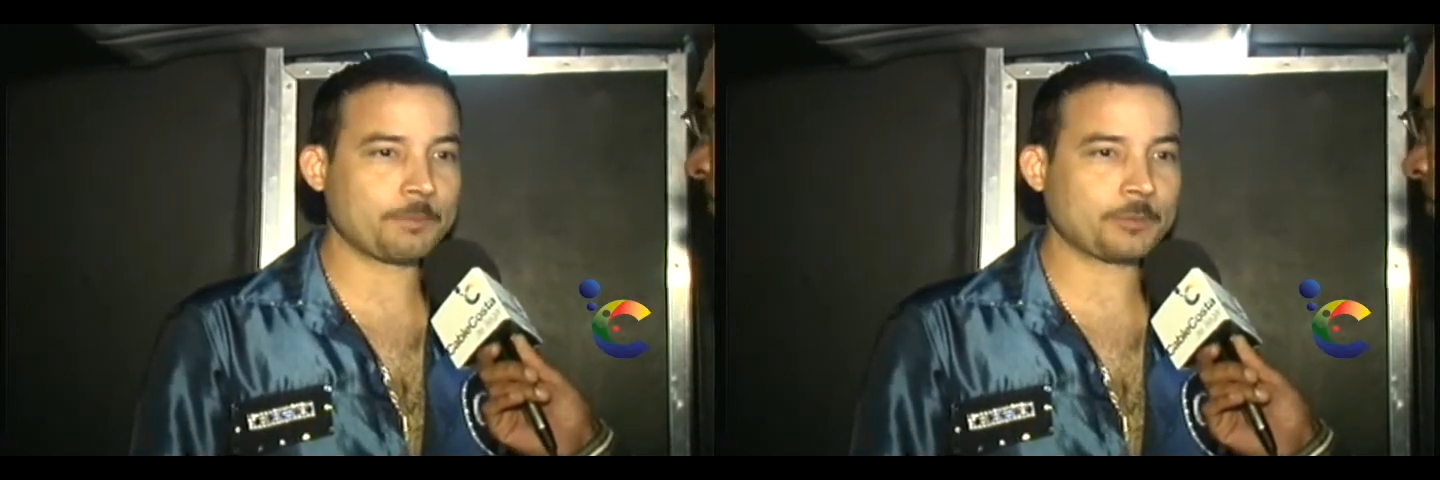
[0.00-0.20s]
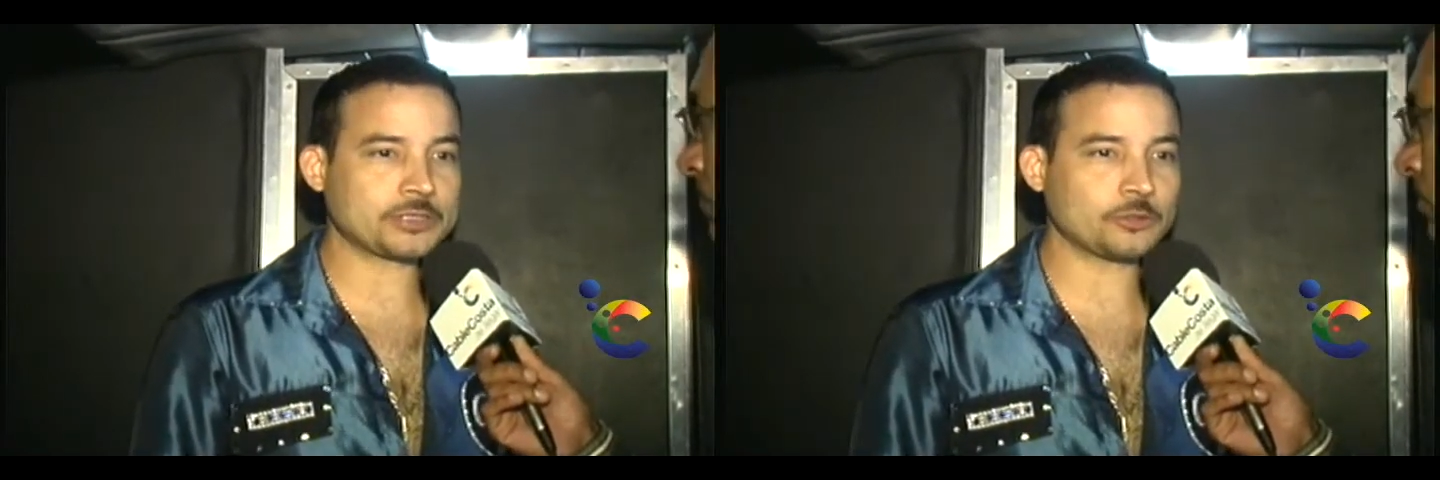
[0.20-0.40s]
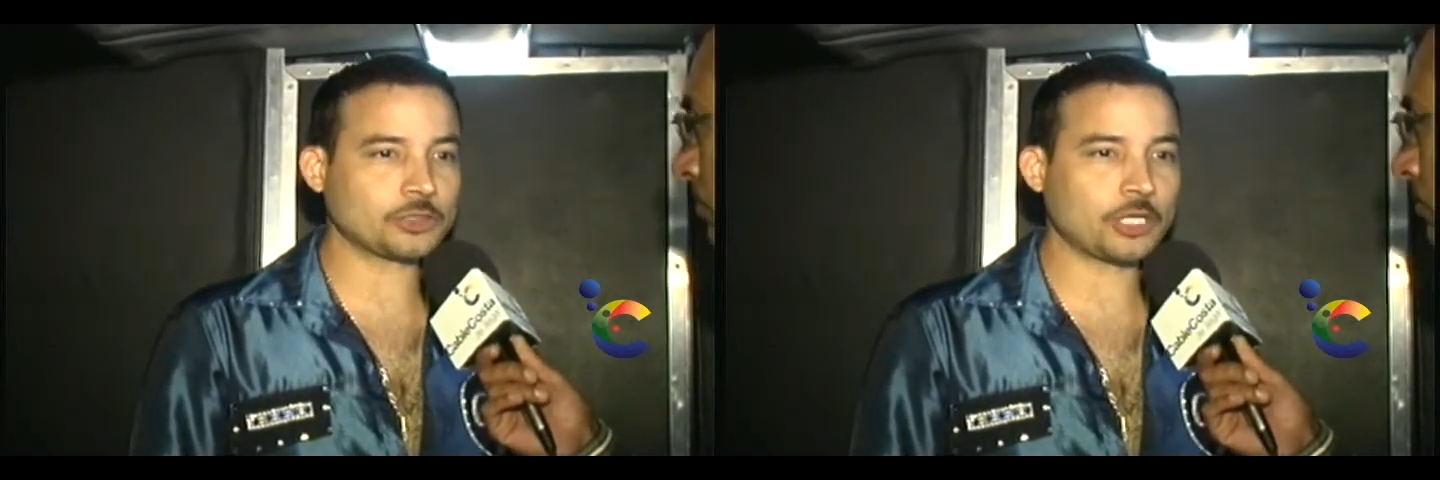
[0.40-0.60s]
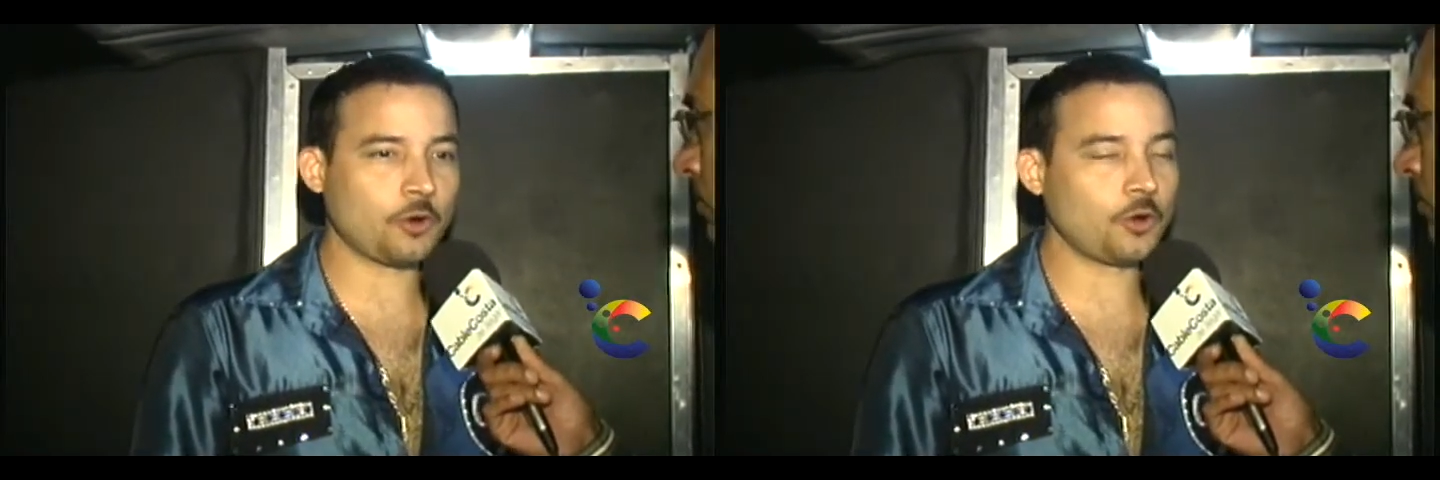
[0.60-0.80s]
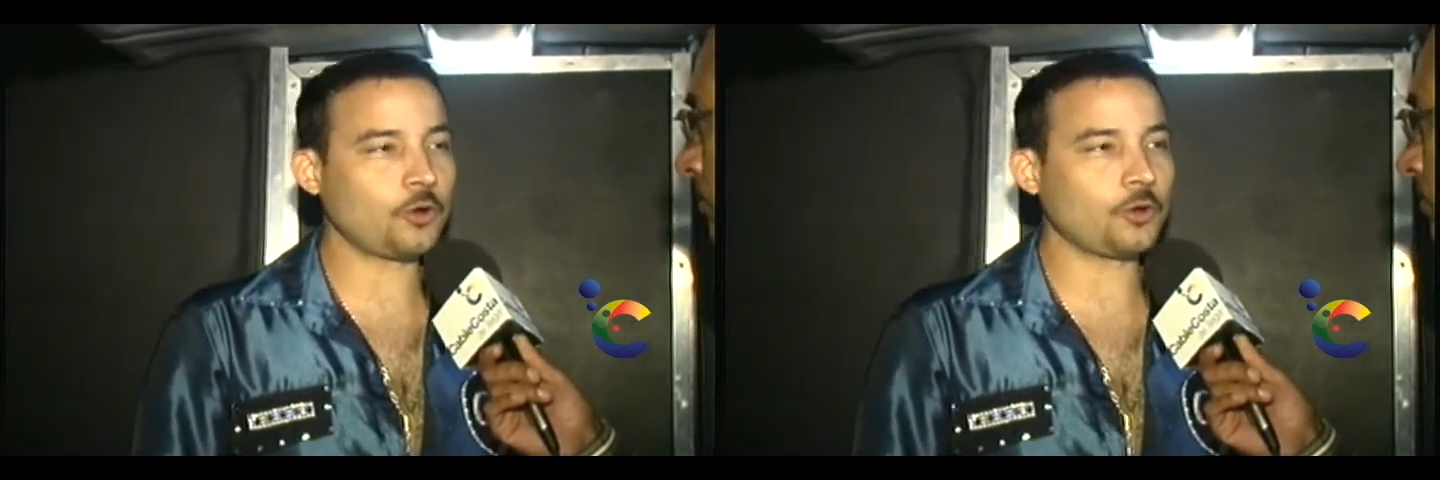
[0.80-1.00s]
pues nos
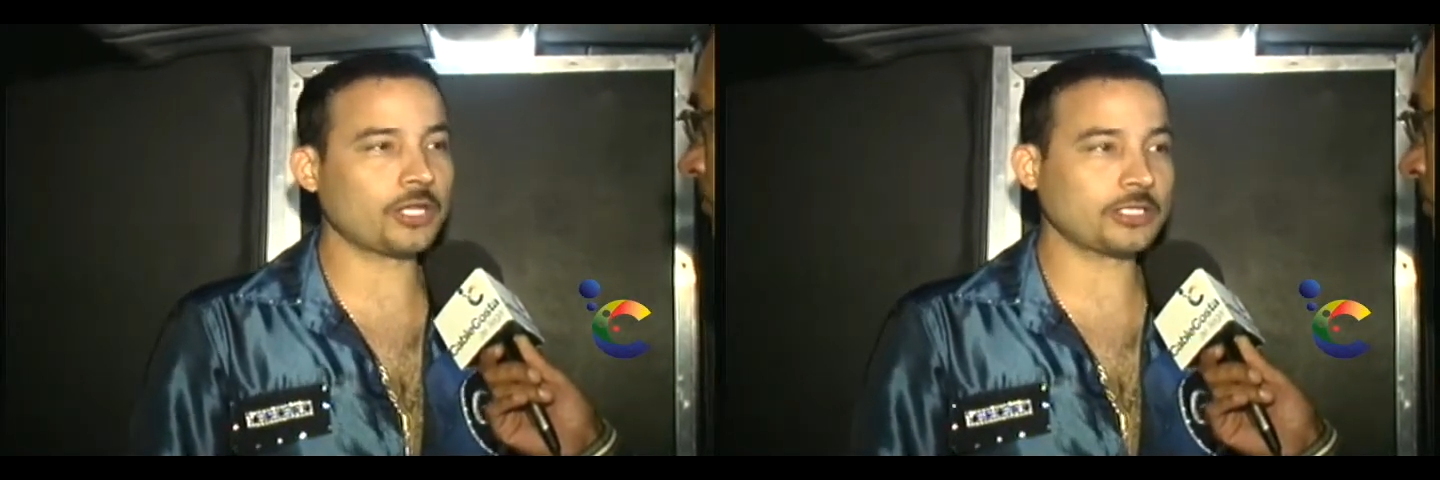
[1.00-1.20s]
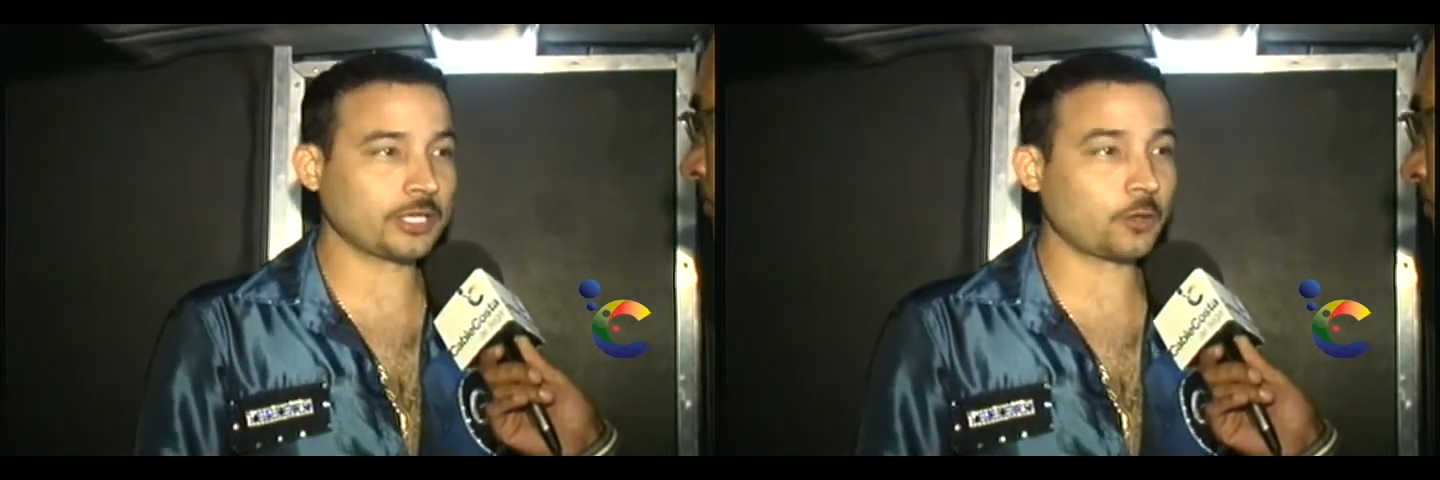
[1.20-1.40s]
llegó desde